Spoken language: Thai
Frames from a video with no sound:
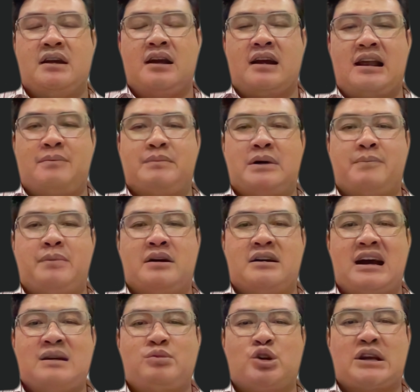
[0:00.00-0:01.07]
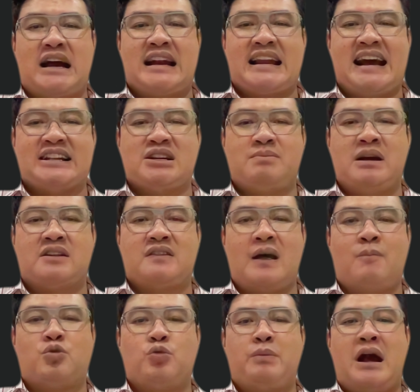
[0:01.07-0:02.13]
กลับมาเปิดให้บริการงานทะเบียนเต็
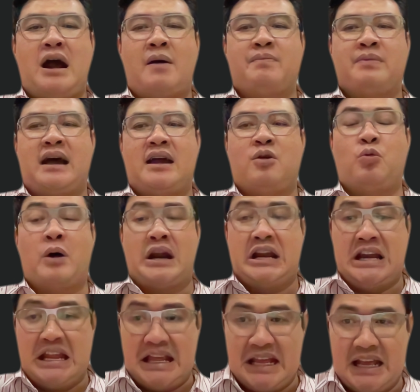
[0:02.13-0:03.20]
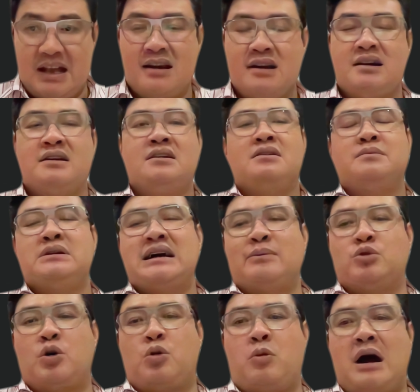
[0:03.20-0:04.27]
มรูปแบบในวันนี้ เพื่อ
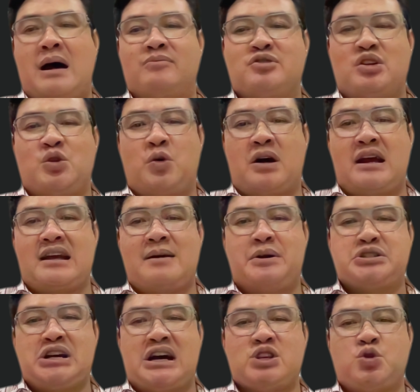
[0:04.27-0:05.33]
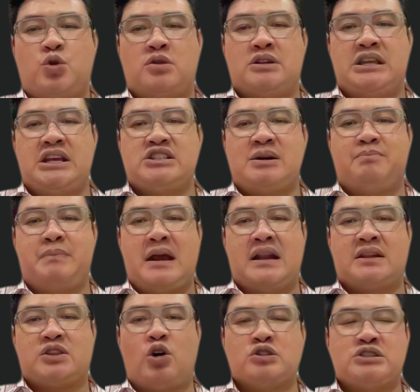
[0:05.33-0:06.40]
อำนวยความสะดวกให้กับประชาชนที่จำเป็น
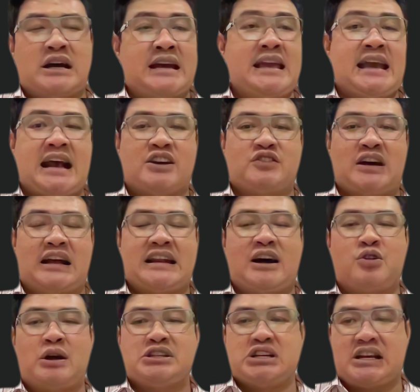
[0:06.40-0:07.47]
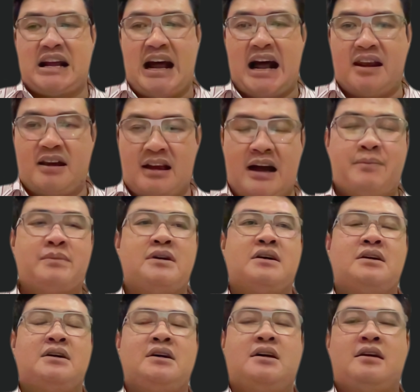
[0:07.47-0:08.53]
ต้องใช้เอกสารทางราชการนะครับ
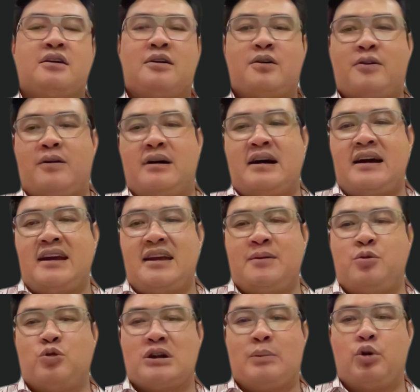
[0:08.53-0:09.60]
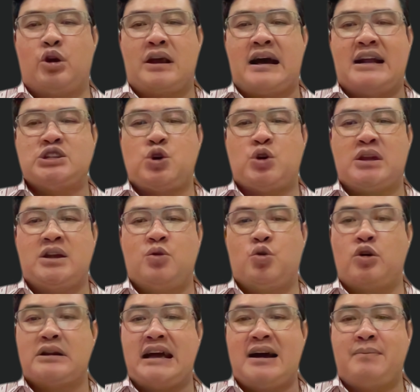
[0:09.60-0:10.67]
ก็ขอให้ผู้รับบริการจองคิว
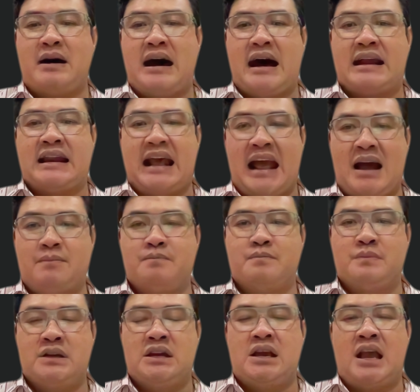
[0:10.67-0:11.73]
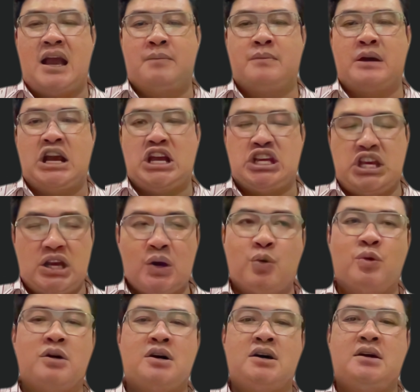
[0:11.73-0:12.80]
ล่วงหน้าผ่านแอป BMAQ
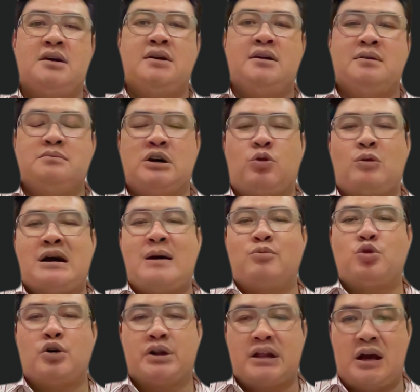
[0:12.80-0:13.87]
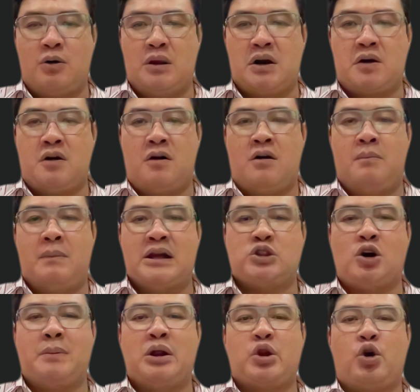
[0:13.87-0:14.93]
เพื่อความรวดเร็วแล้วก็ไม่
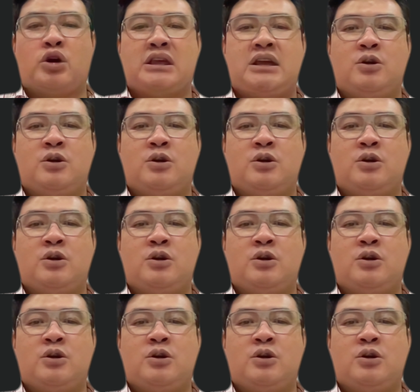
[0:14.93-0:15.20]
ต้องไปรอคิว